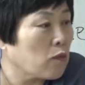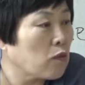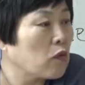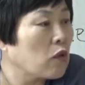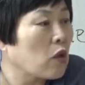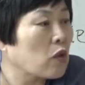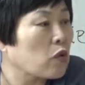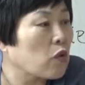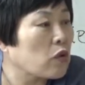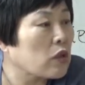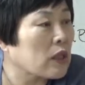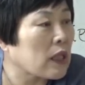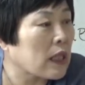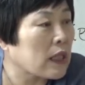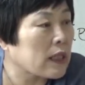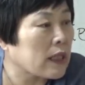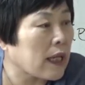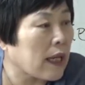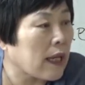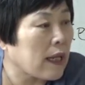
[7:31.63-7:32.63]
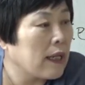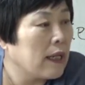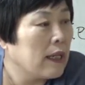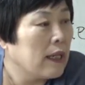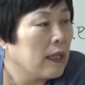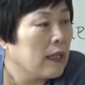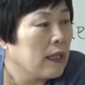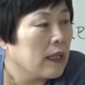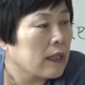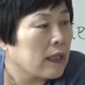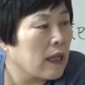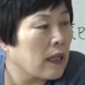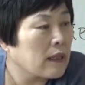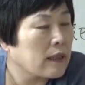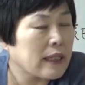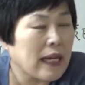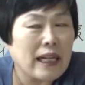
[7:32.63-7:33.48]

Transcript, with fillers: 문극손이라는 게.